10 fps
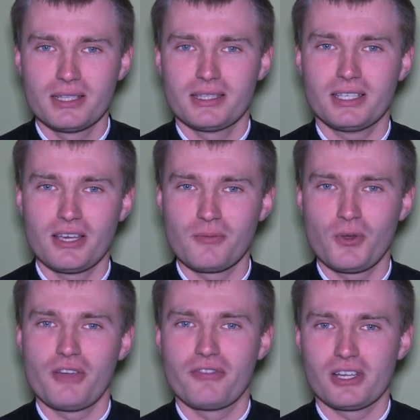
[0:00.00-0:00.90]
takie
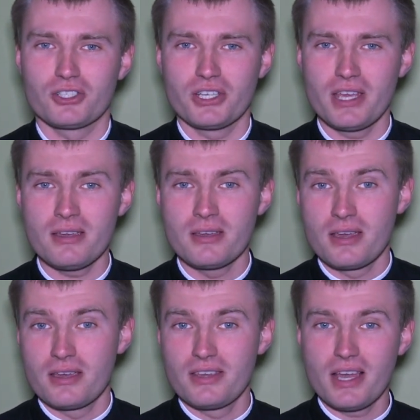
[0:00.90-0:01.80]
moje wrażenie.
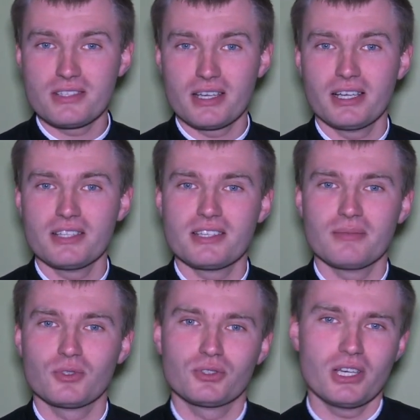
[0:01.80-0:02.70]
Ja zachęcam
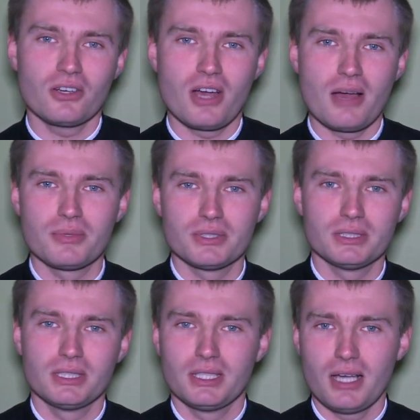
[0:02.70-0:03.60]
do tego,
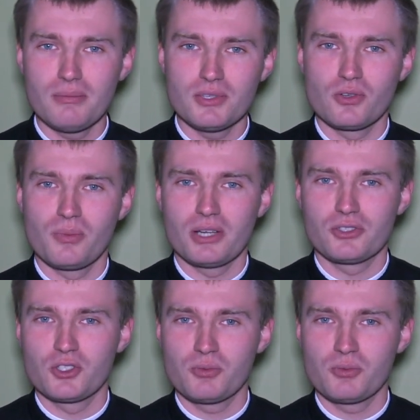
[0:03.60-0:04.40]
aby, aby zobaczyć.